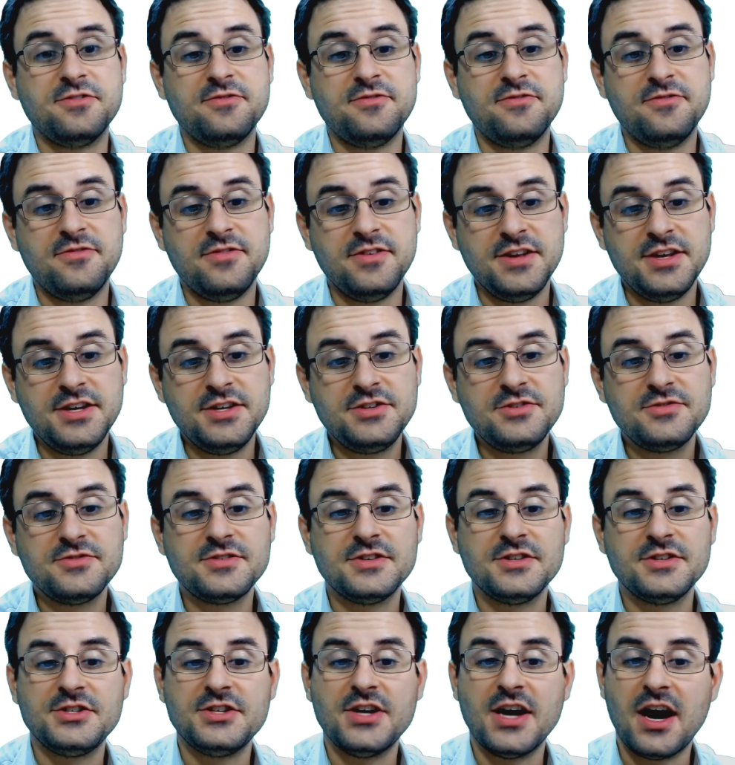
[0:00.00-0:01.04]
vídeos
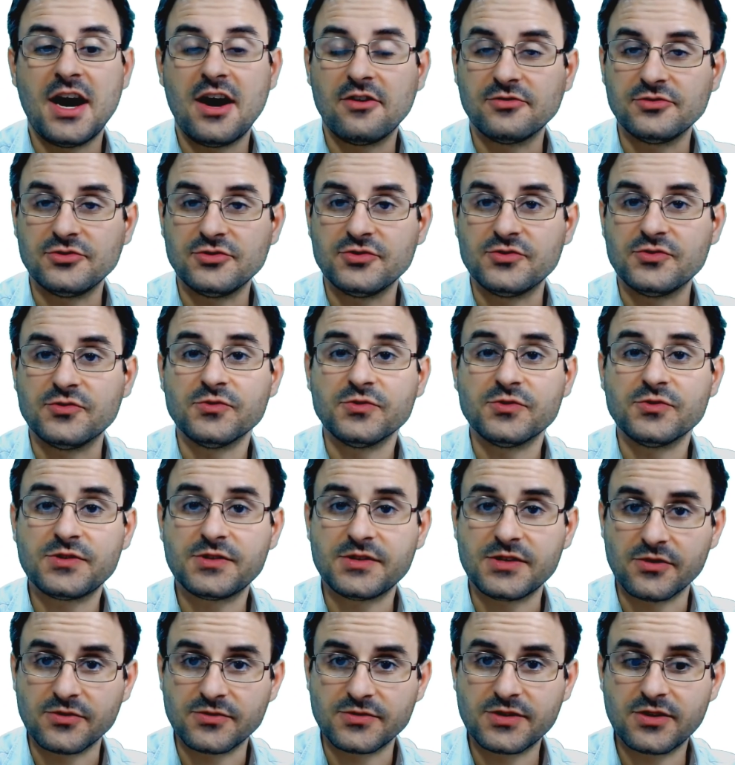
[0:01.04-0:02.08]
e de áudios do
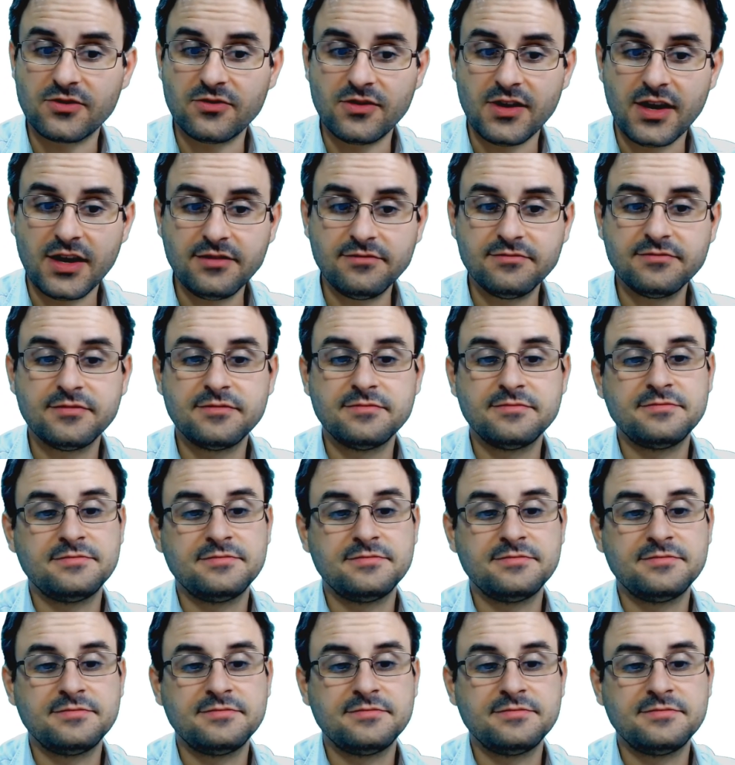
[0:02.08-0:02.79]
seu celular,